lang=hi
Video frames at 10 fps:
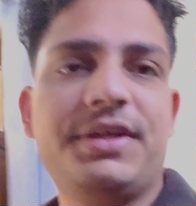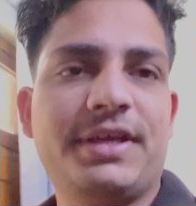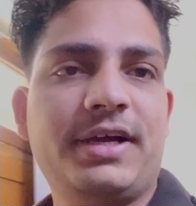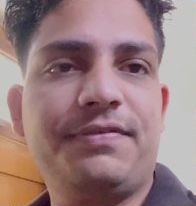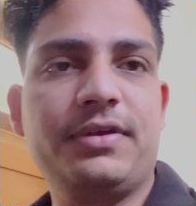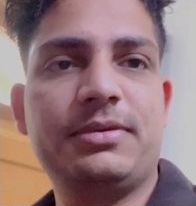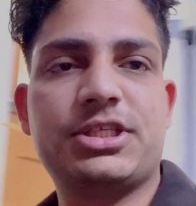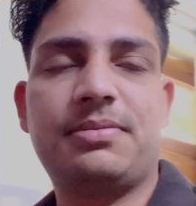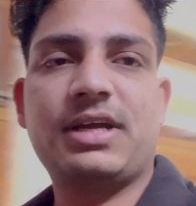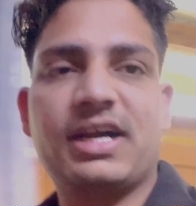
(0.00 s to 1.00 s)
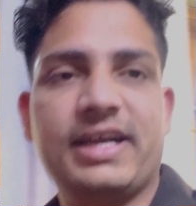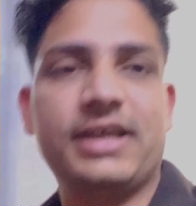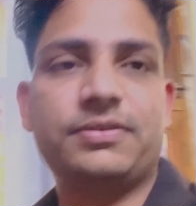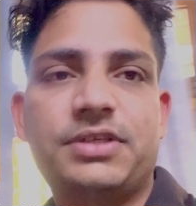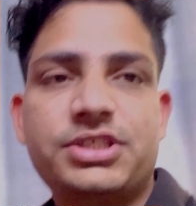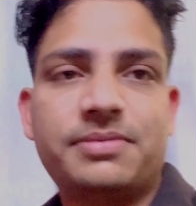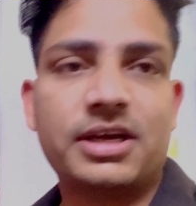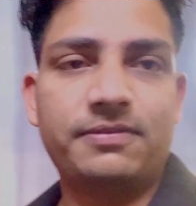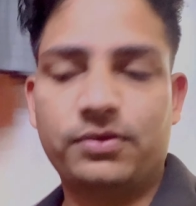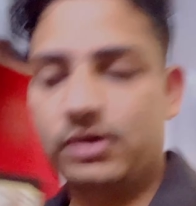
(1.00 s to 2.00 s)
यहाँ फिर मैं छबड़ा गया तो फिर छबड़ा का
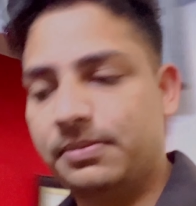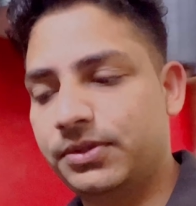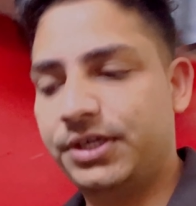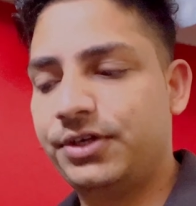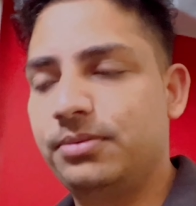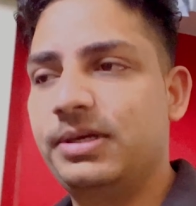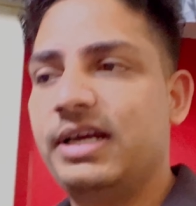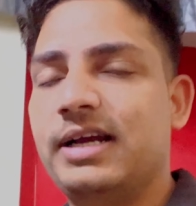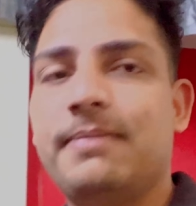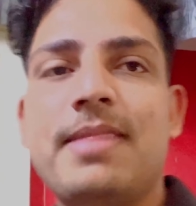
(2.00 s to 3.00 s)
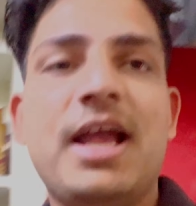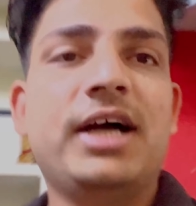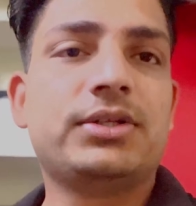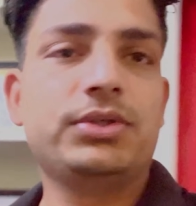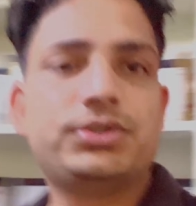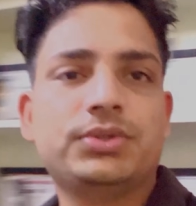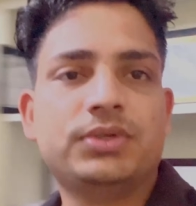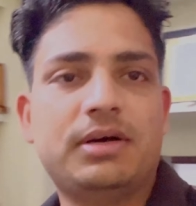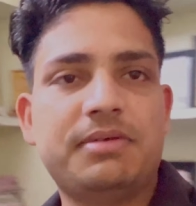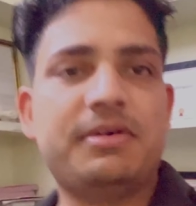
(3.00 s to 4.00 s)
ब्लॉग आपको देखने को मिलेगा तो दोस्तों
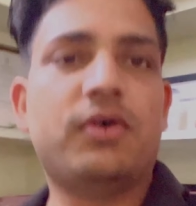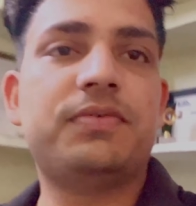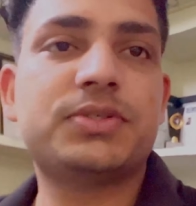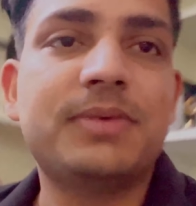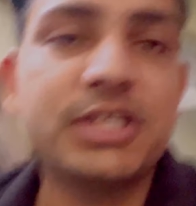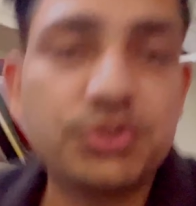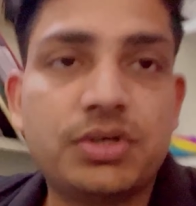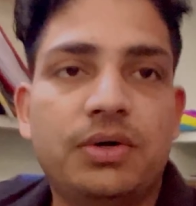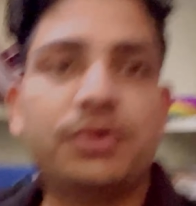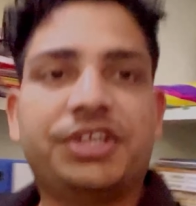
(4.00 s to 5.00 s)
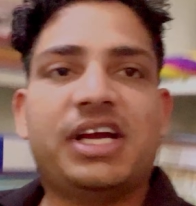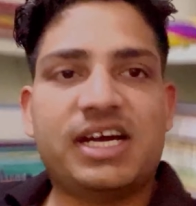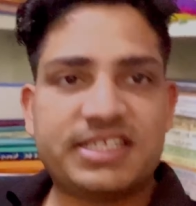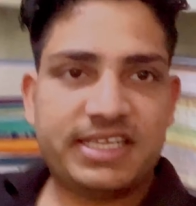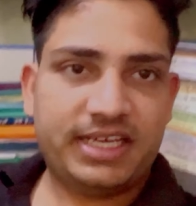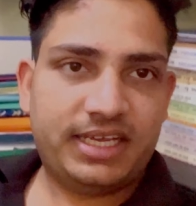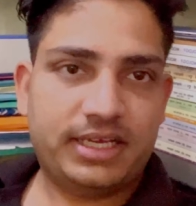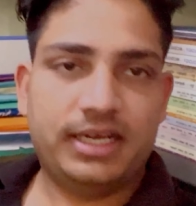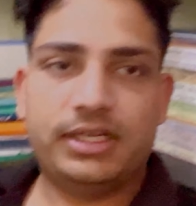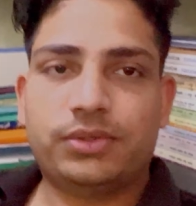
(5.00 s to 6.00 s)
अभी मैं ऑफिस में आ चुका हूँ और यहाँ से
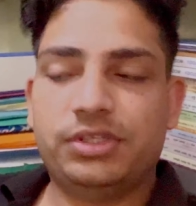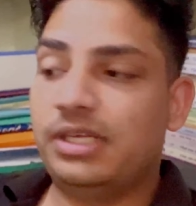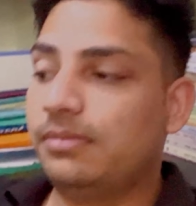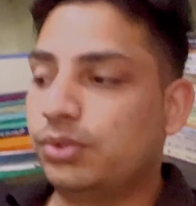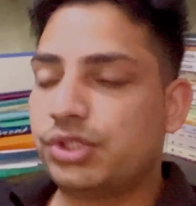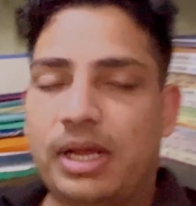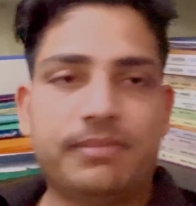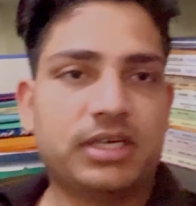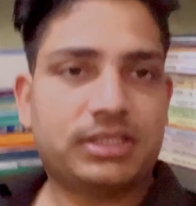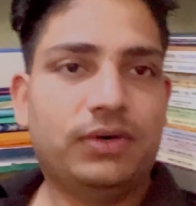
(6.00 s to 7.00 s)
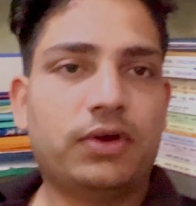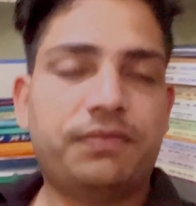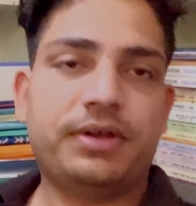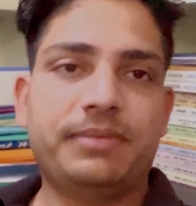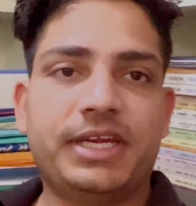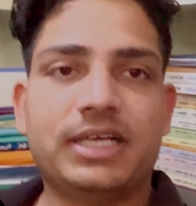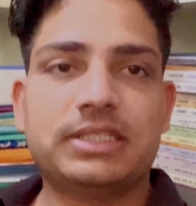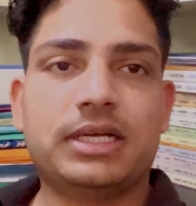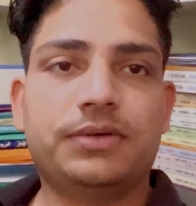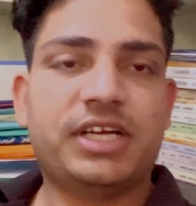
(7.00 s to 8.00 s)
थोड़ी देर में कुछ काम करता हूँ और फिर मैं
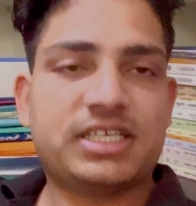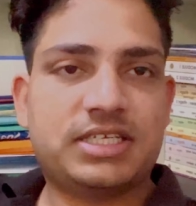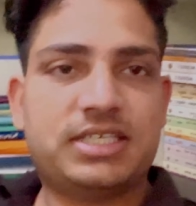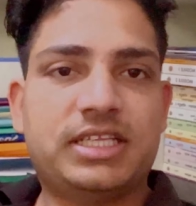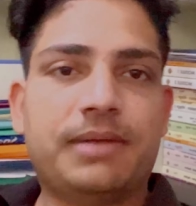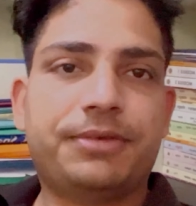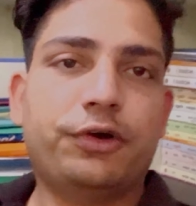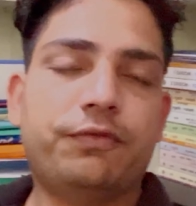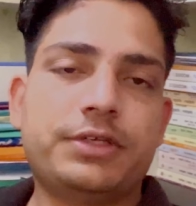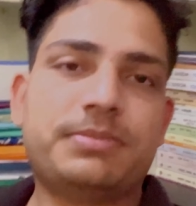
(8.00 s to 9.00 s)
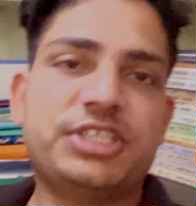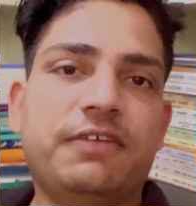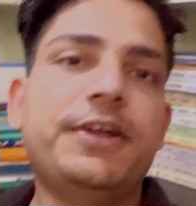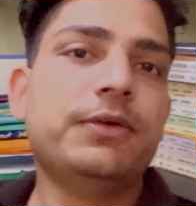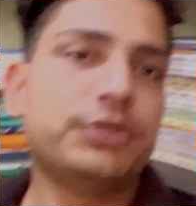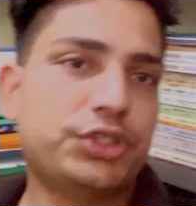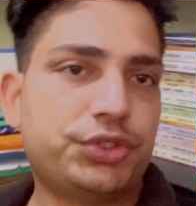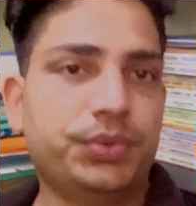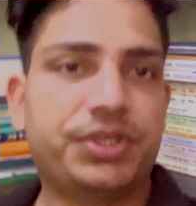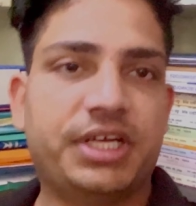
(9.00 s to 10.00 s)
निकलता हूँ यहाँ से सीधा अपने ऑफिस में जहाँ वीडियो मुझे
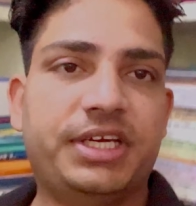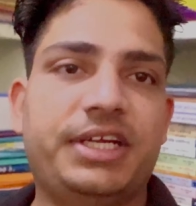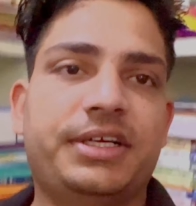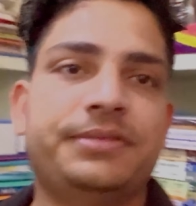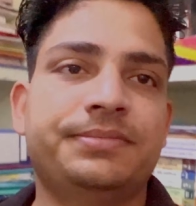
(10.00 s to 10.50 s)
शूट करनी है